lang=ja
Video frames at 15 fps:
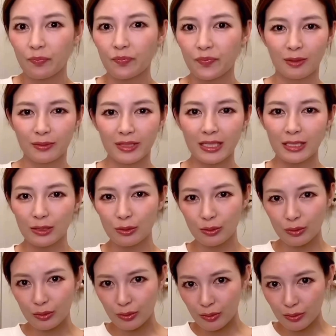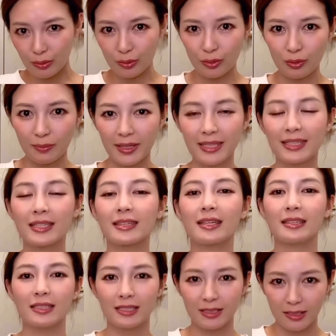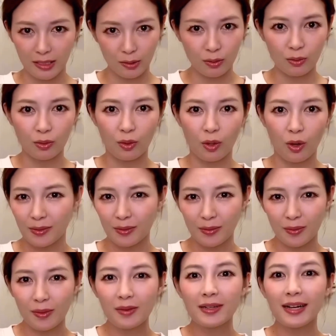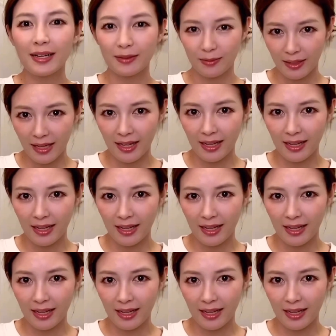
私のことメインだったんですけど、今回は